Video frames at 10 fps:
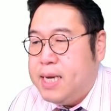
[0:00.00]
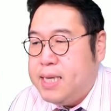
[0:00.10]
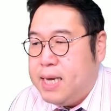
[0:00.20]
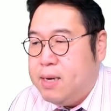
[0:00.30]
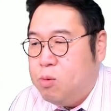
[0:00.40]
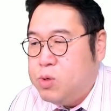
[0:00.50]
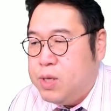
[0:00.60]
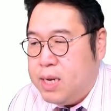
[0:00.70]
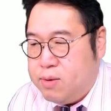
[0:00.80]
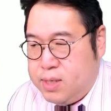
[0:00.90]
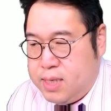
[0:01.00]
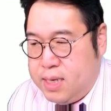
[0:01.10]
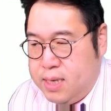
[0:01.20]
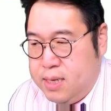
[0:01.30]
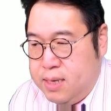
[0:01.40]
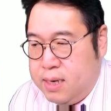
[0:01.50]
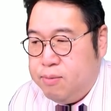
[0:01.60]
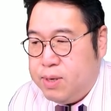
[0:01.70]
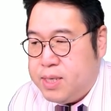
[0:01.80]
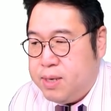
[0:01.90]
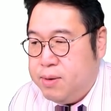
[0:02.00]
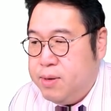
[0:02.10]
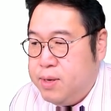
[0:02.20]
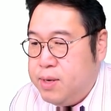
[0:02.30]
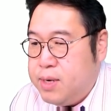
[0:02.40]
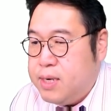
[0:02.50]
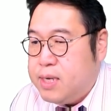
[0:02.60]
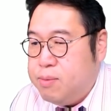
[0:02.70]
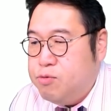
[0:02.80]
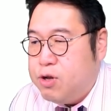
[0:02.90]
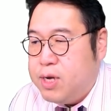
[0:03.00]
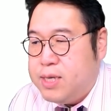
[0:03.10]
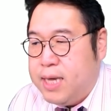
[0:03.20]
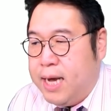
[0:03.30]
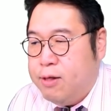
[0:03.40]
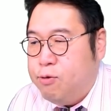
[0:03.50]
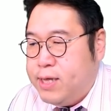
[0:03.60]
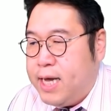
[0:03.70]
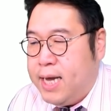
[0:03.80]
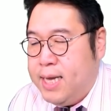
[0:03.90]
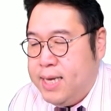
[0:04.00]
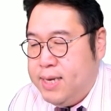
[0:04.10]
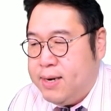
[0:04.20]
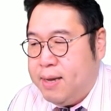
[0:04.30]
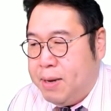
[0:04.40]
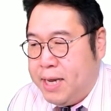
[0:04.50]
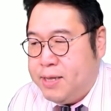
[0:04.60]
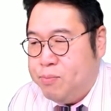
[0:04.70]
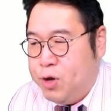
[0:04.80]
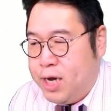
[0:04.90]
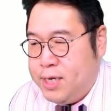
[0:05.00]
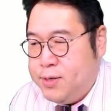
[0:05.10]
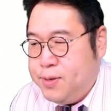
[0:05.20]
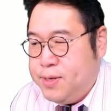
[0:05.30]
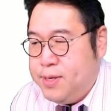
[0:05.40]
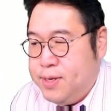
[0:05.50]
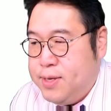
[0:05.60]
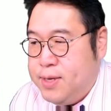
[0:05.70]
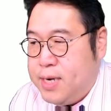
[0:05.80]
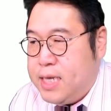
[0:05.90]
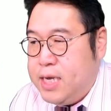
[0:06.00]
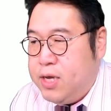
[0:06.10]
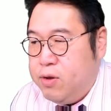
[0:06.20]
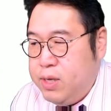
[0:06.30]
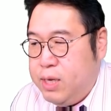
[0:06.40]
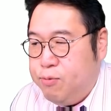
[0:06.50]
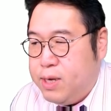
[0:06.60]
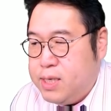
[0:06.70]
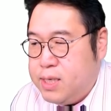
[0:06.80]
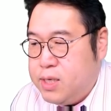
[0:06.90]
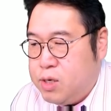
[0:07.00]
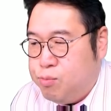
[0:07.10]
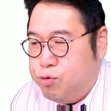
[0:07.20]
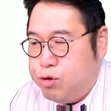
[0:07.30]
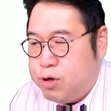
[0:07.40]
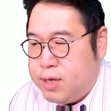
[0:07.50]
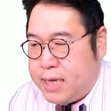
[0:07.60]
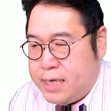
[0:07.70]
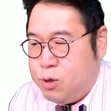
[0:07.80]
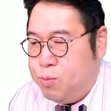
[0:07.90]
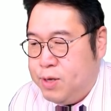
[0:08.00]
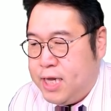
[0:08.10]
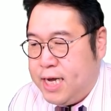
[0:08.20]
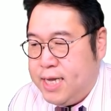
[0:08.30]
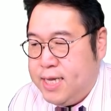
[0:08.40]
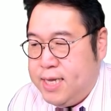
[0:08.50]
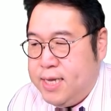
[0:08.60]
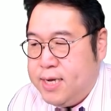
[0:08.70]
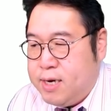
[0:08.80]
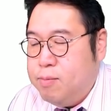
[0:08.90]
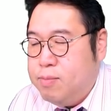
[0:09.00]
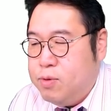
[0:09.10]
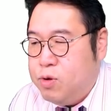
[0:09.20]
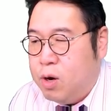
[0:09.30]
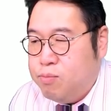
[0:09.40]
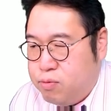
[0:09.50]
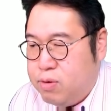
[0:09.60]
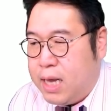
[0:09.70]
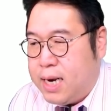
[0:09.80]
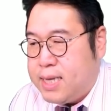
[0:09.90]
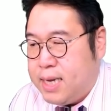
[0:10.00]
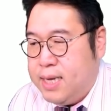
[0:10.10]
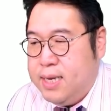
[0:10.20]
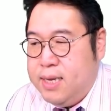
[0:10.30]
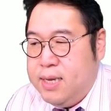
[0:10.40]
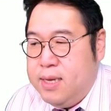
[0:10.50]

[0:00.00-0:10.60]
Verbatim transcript: 박근혜가 다 공천할 것이다. 라고 했어요. 그 김무성이 그때 안 된다 이렇게 말했던 모양이죠. 그랬더니 현기환 정무수석이 다시 옵니다. 그럼 경북은 알았다.